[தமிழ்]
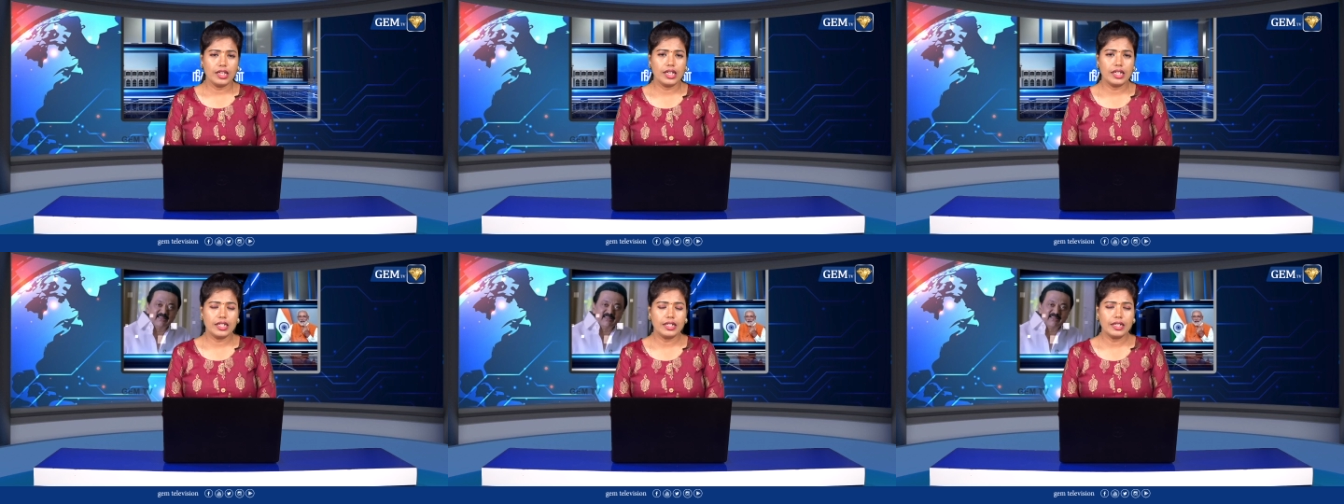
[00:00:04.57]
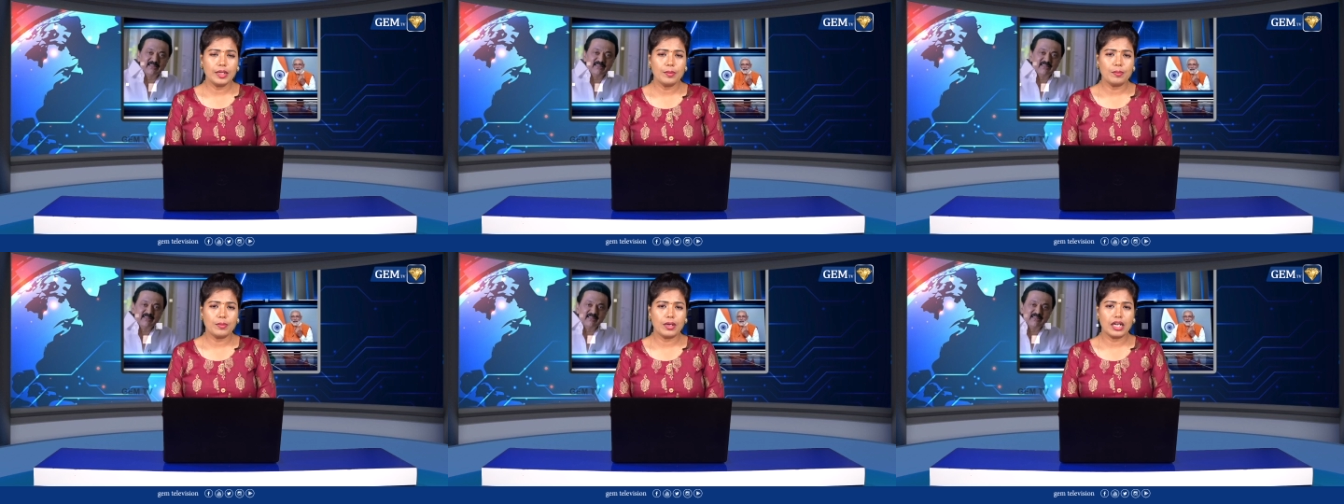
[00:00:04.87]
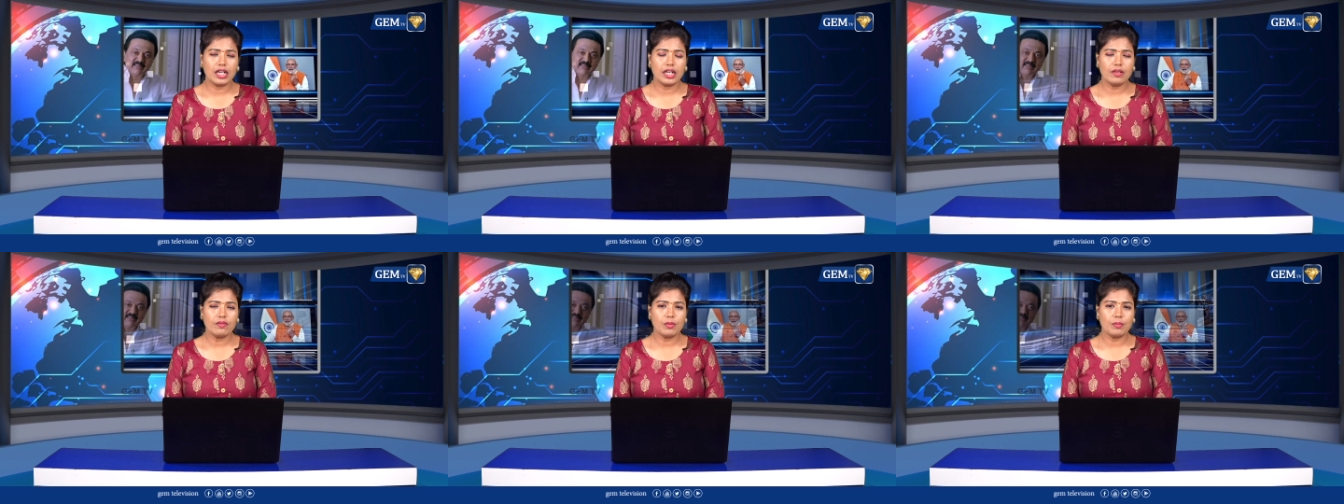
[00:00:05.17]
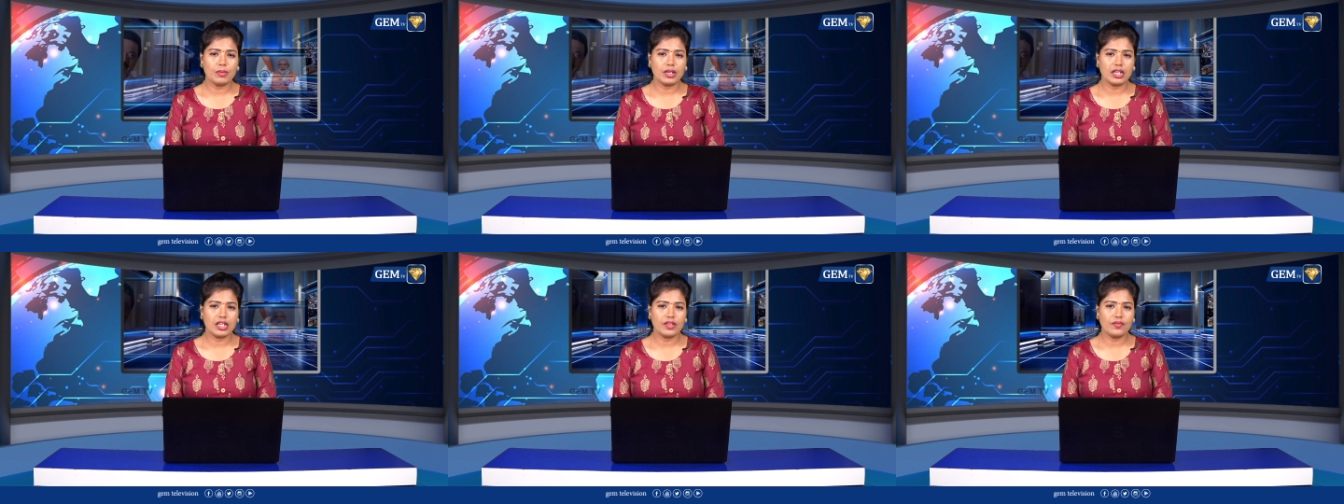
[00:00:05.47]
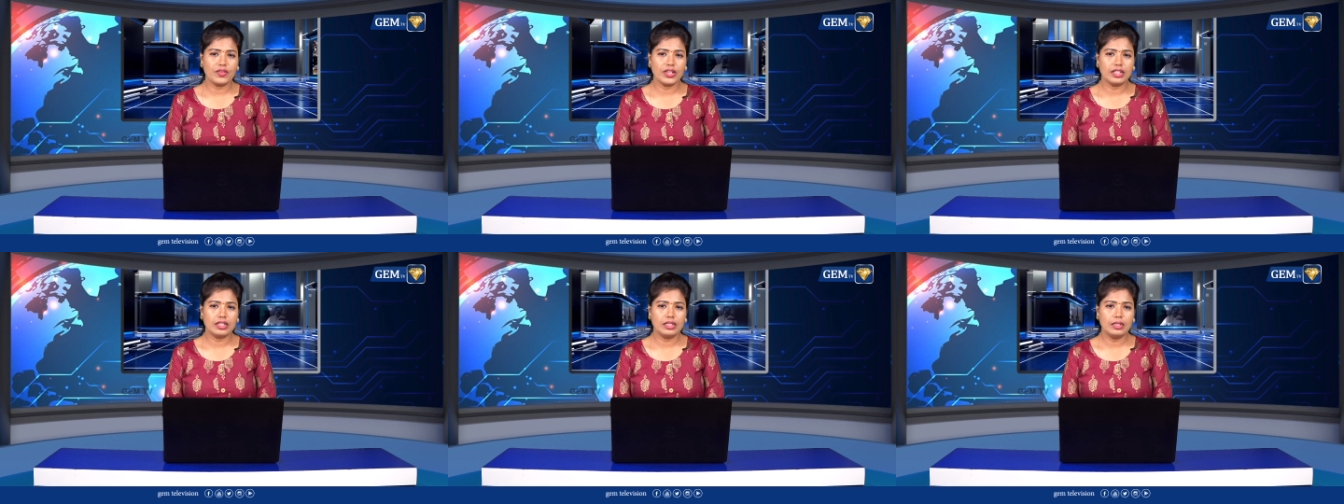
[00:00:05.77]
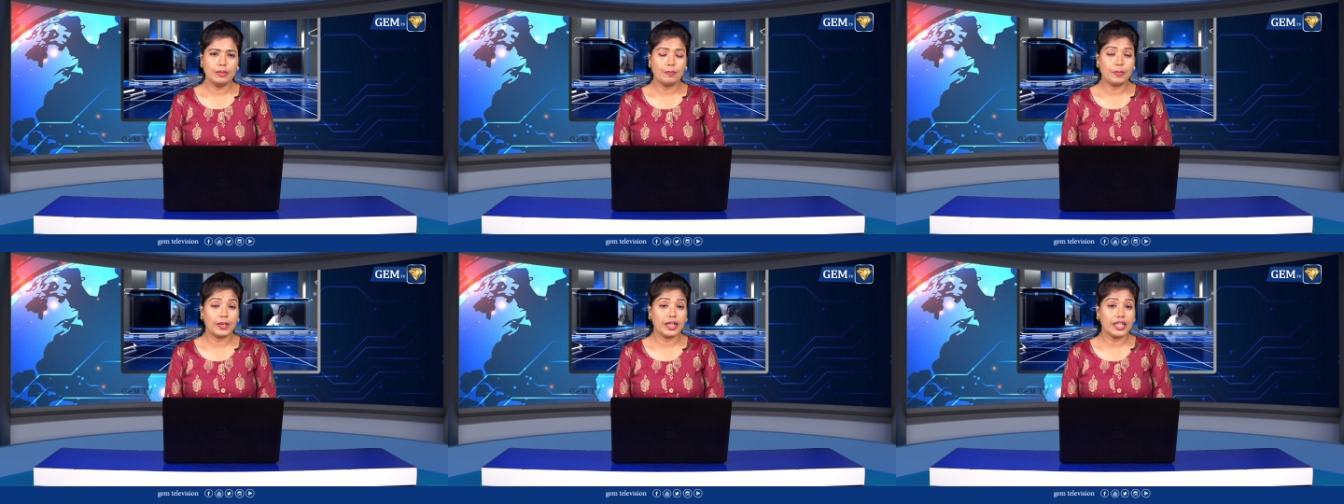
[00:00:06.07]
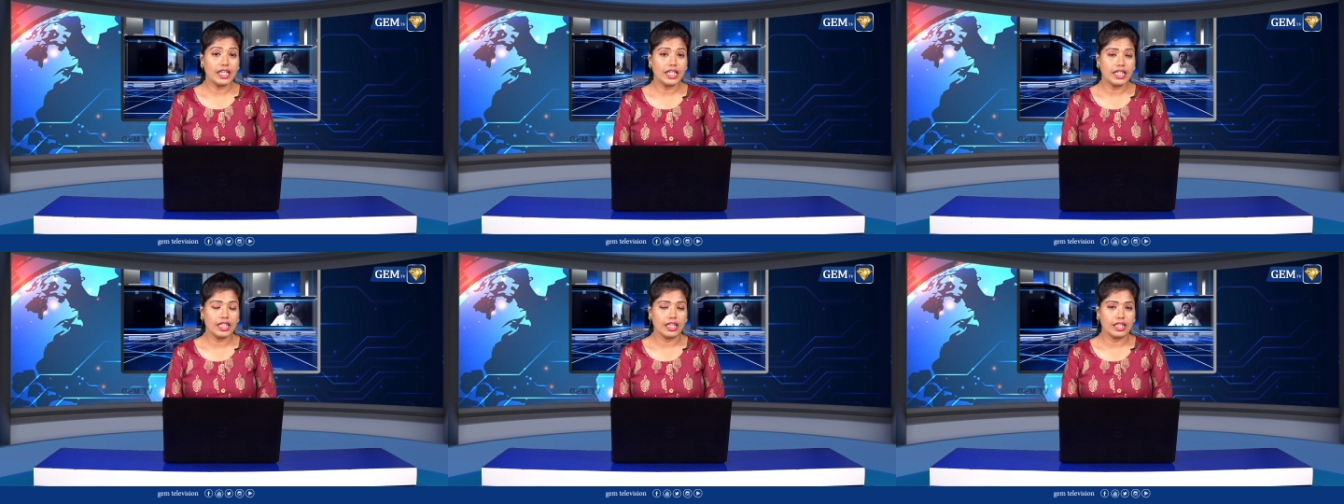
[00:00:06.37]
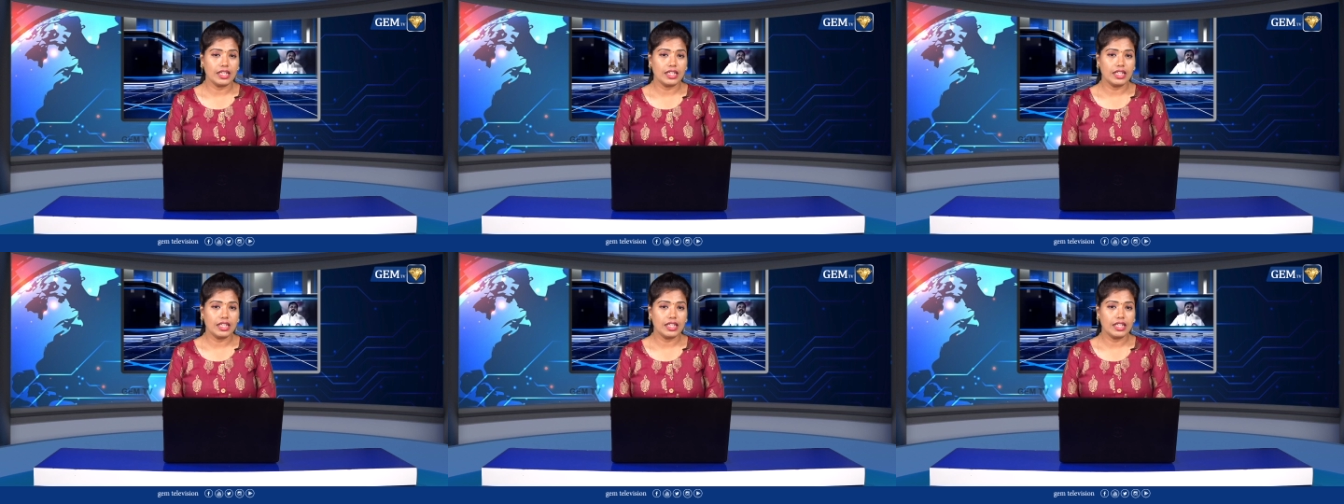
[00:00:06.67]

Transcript: ஏழை மாணவ மாணவிகள் பயில